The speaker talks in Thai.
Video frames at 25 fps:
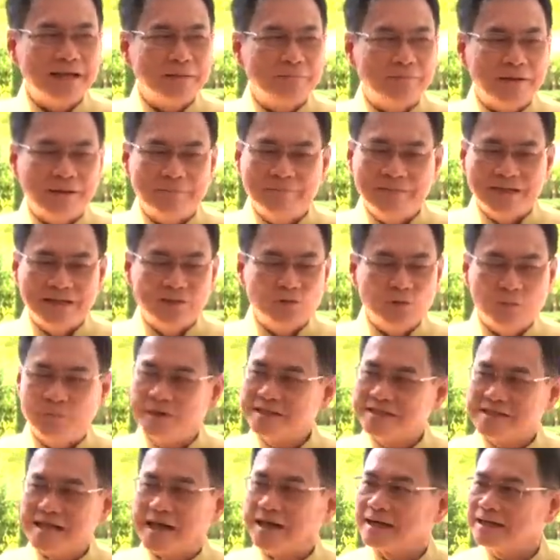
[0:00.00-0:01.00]
ญน้องไบ์
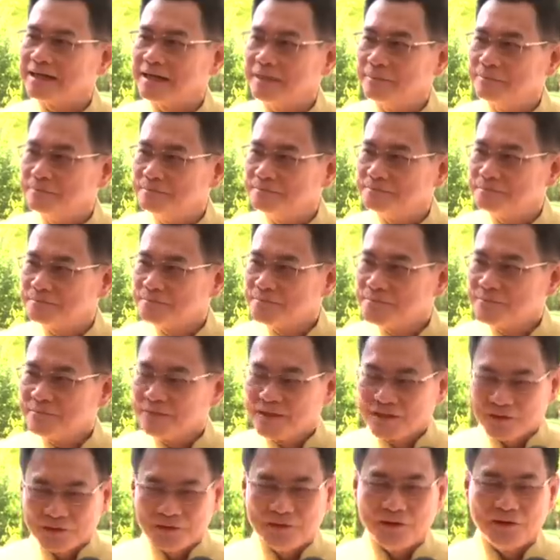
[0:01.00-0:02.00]
น้องไบ์ต้องยื
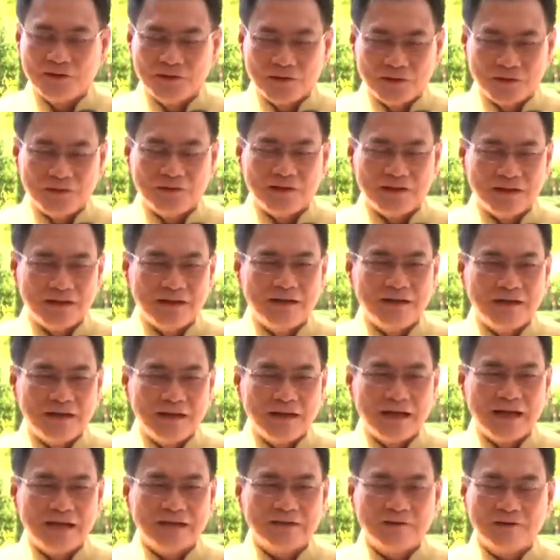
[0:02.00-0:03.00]
นยัน พี่ไม่เคยคิด
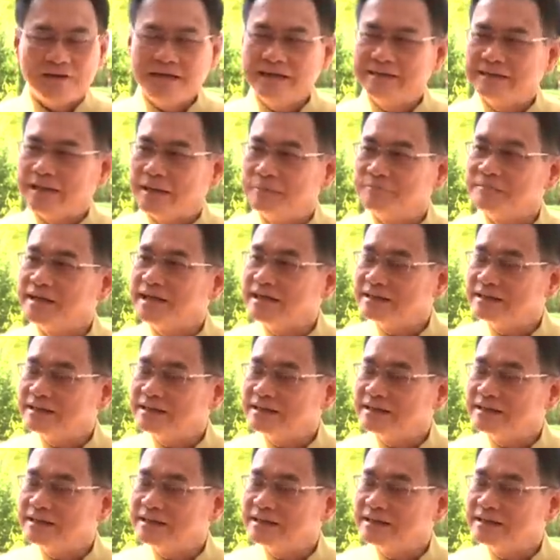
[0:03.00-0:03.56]
ล่วงหน้าเลย